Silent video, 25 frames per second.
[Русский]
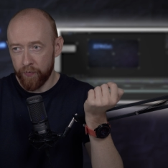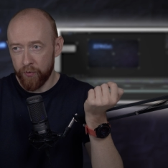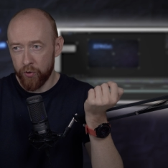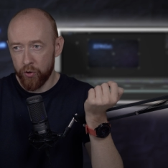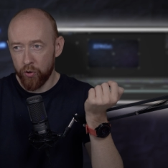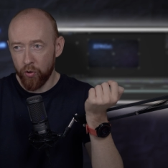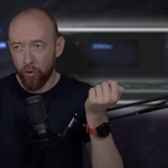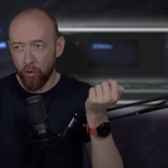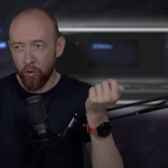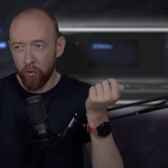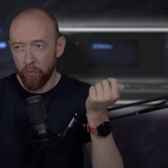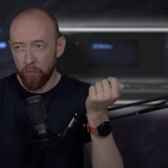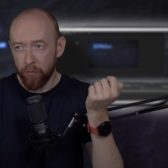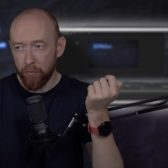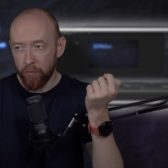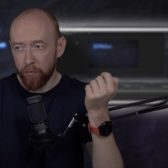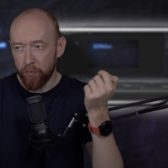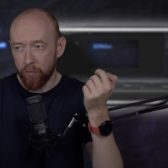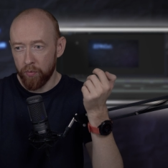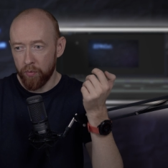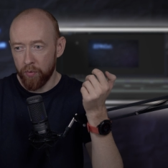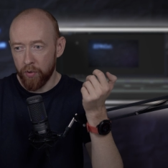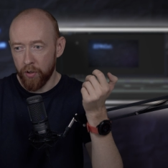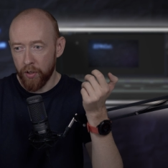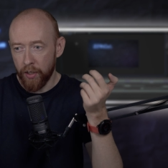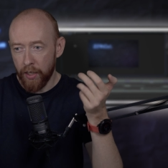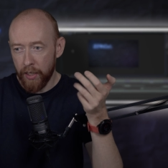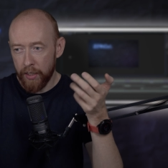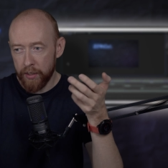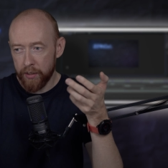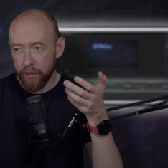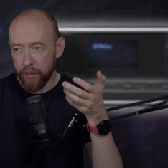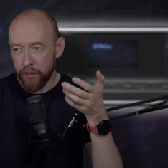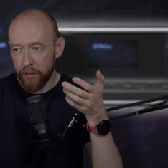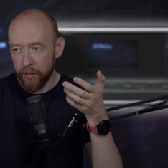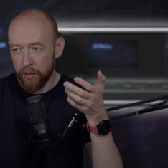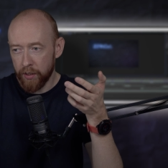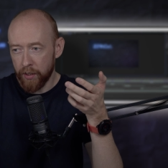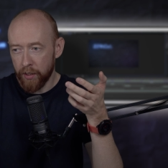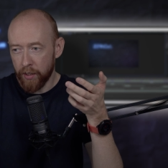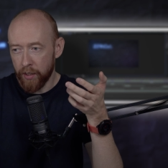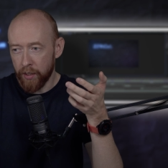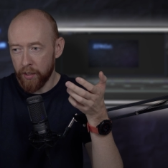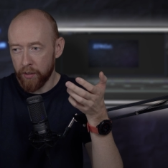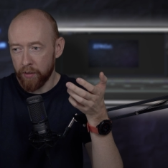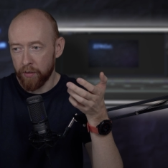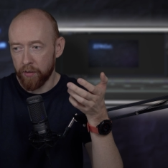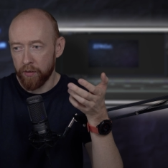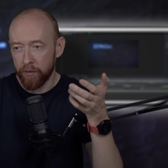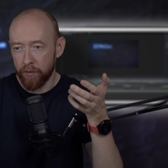в чем разница
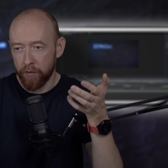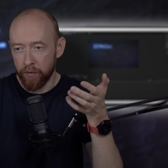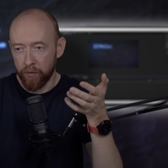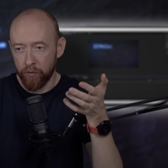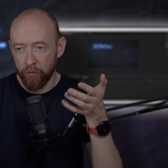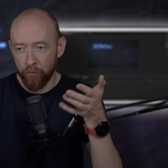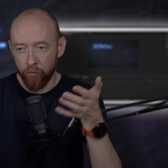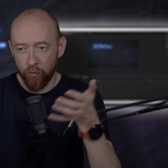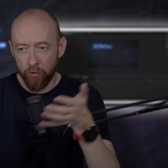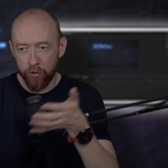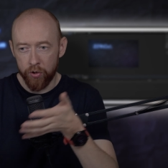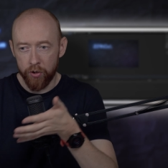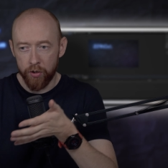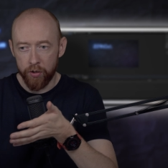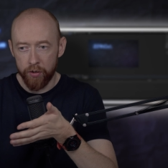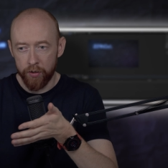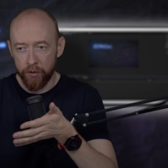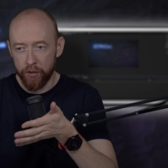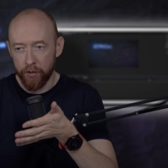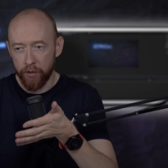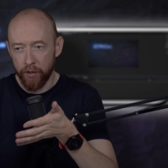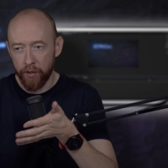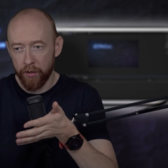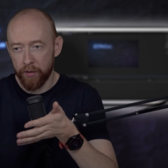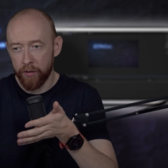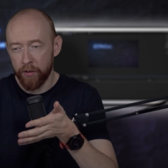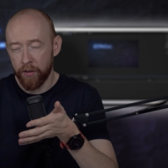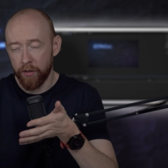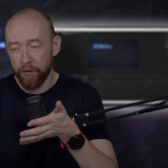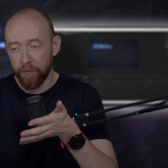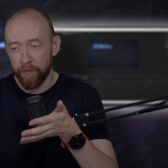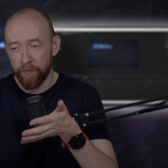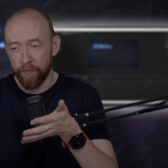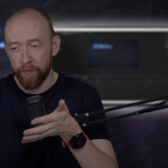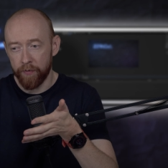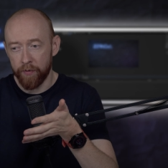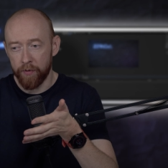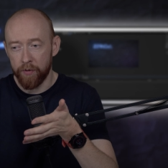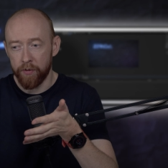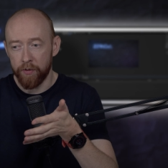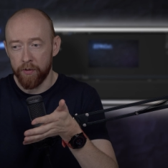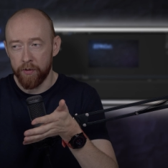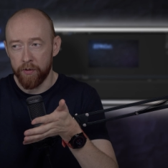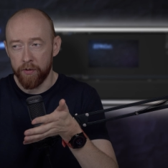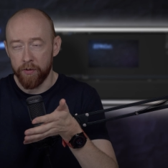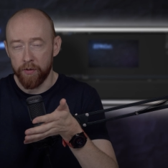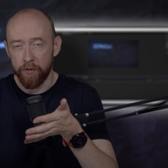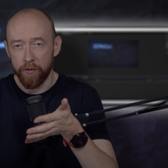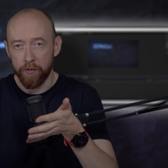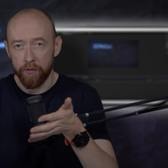от э, очереди рендера в,
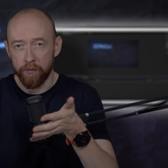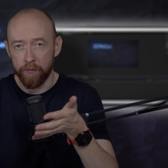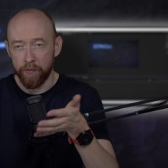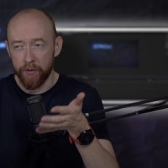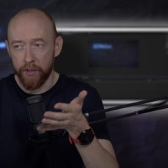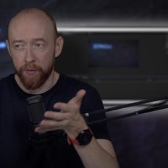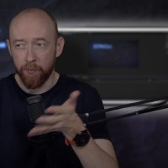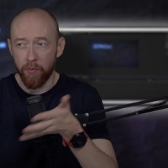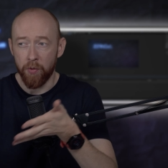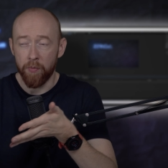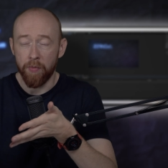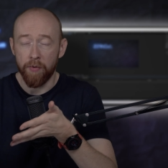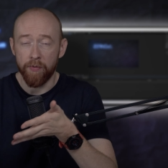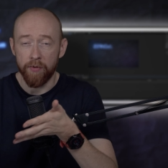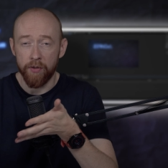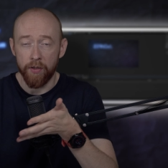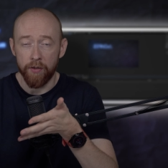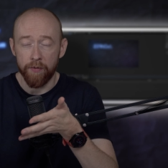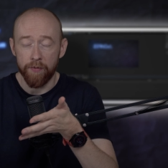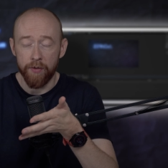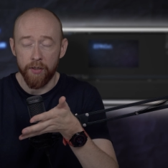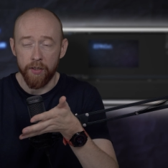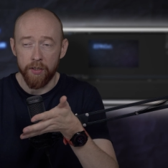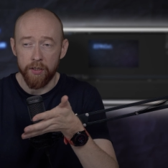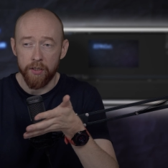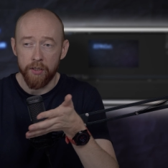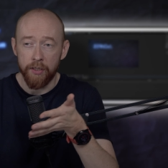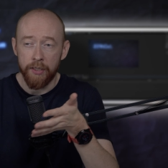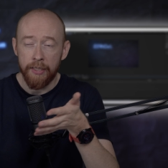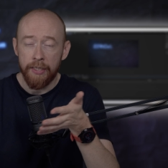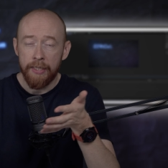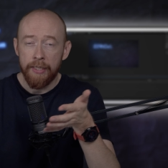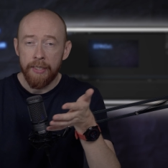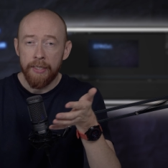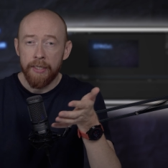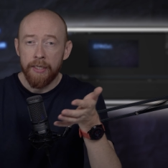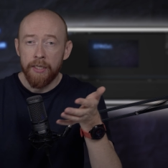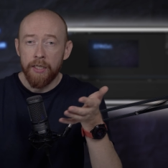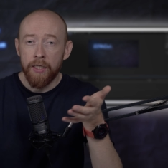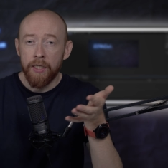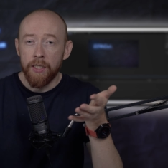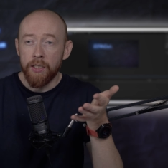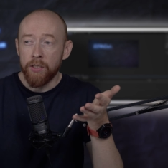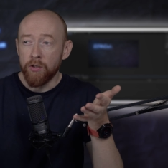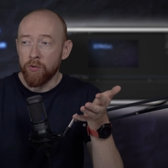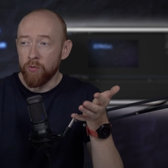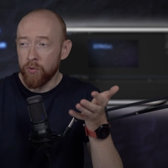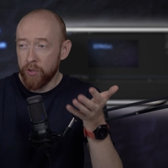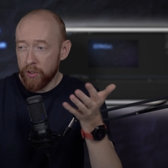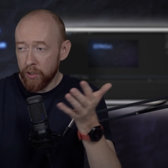э, в самом After Effects?
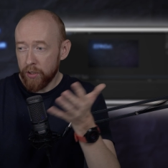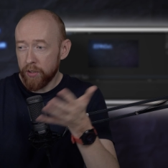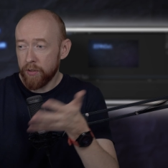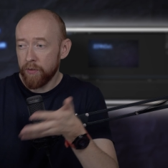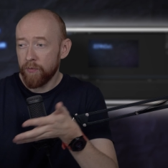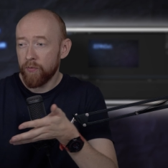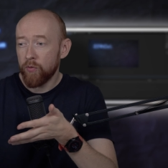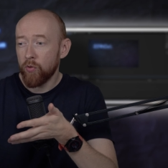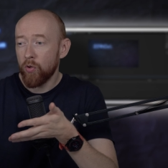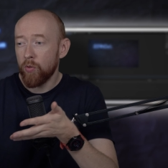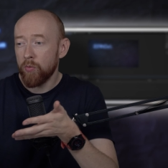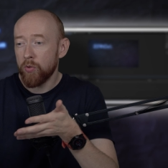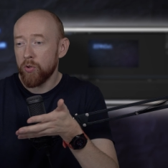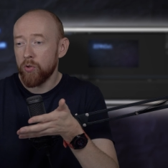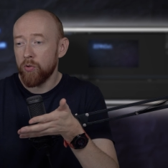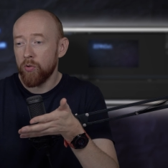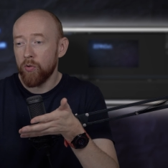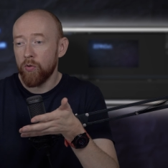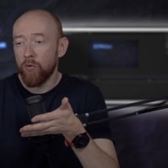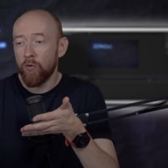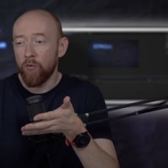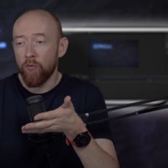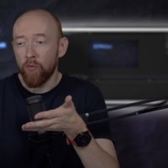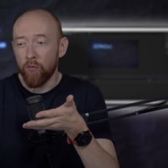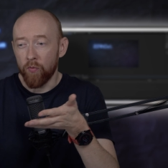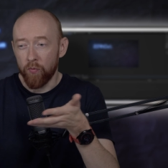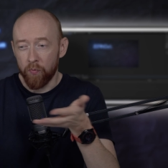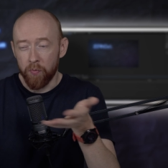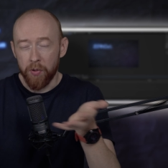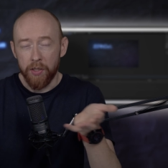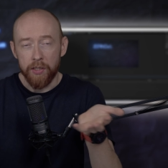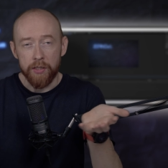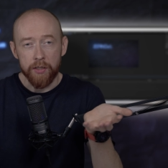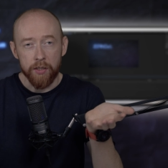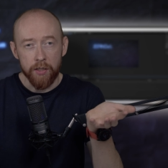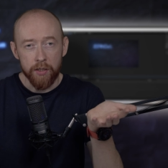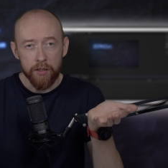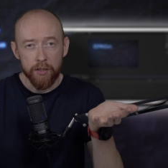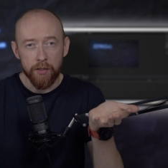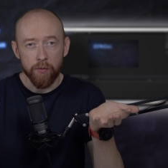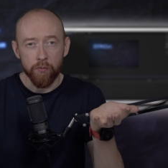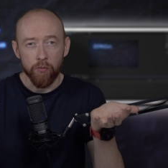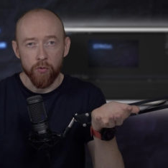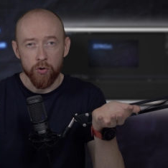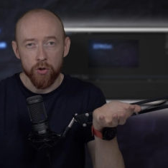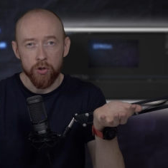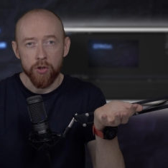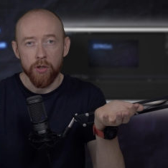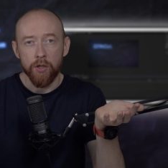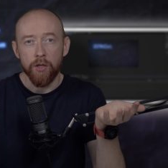Ну, естественно, в том, что в процессе
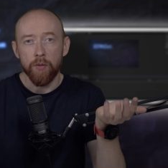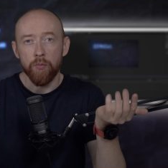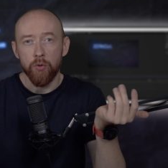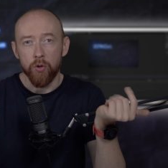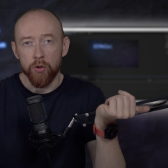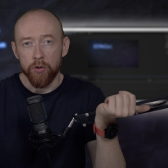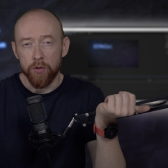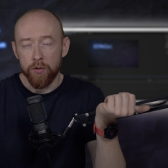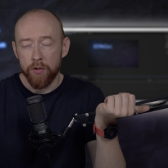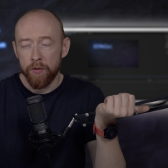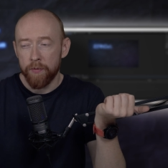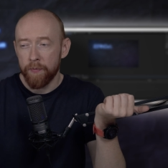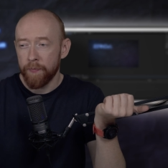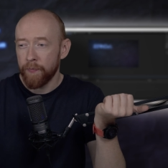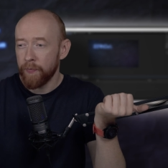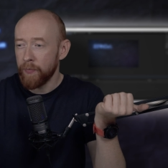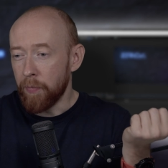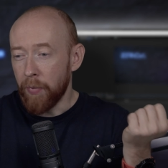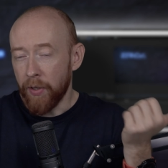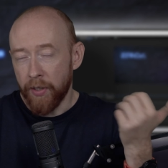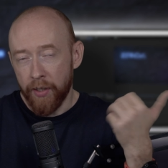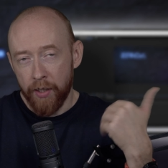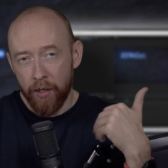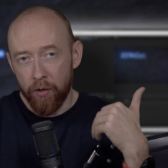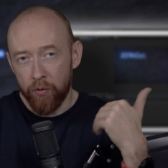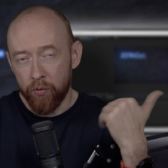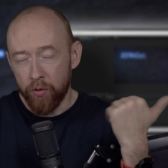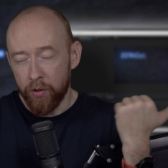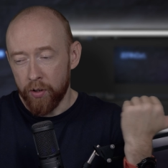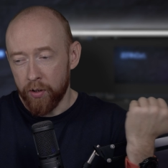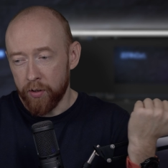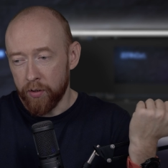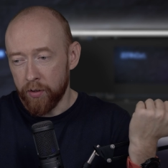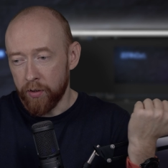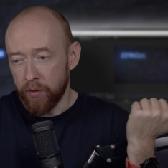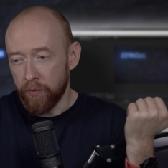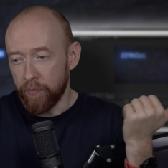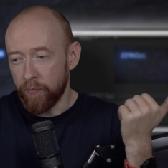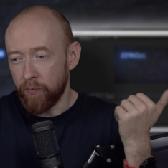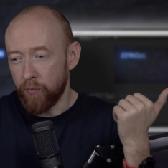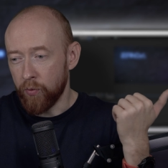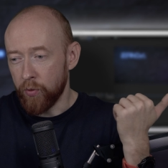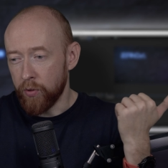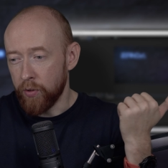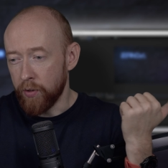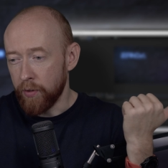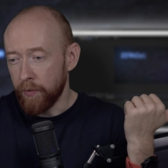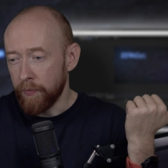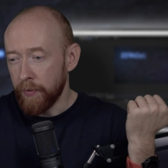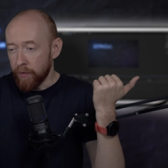можно работать пока он рендерит в
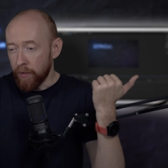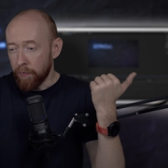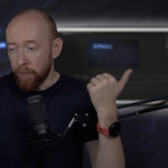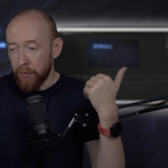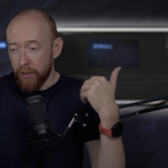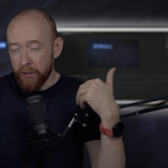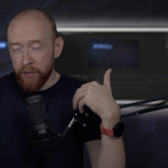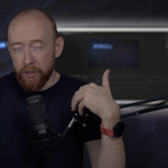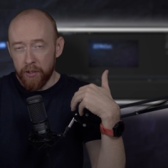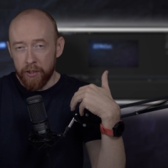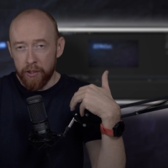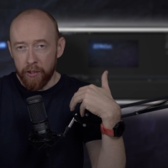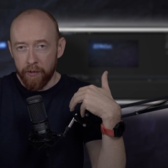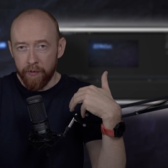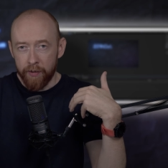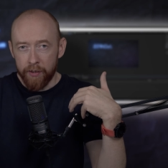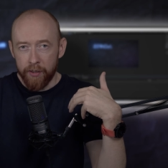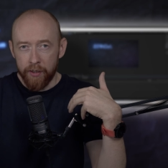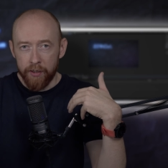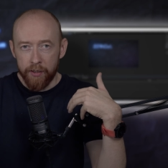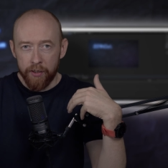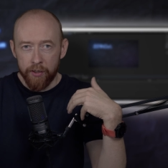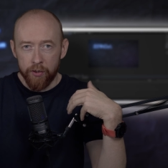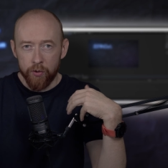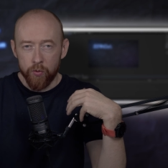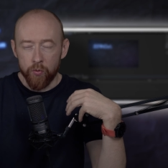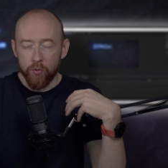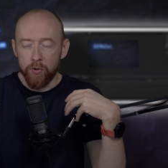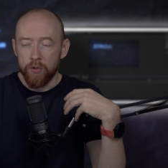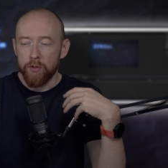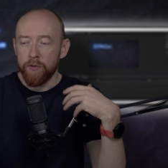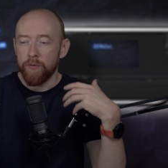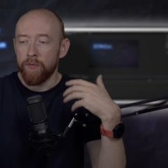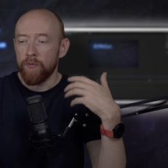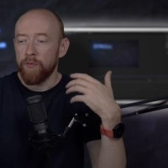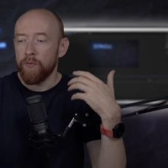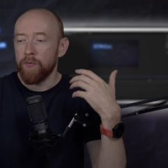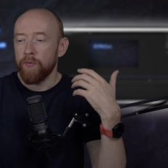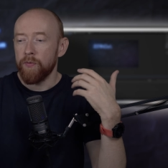фоне. Опять же, если хватает ресурсов.